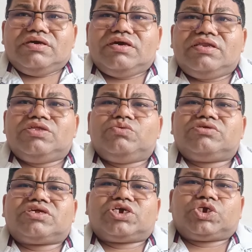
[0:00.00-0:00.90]
ele
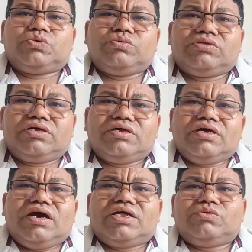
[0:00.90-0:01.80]
nos ajuda
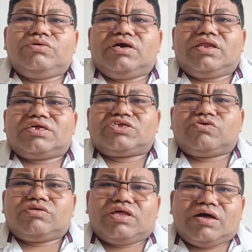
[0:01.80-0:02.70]
a nos
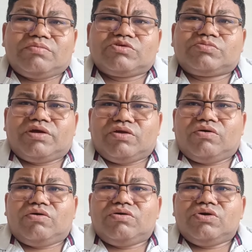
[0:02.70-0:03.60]
relacionarmos
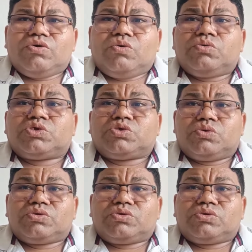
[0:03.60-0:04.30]
melhor com os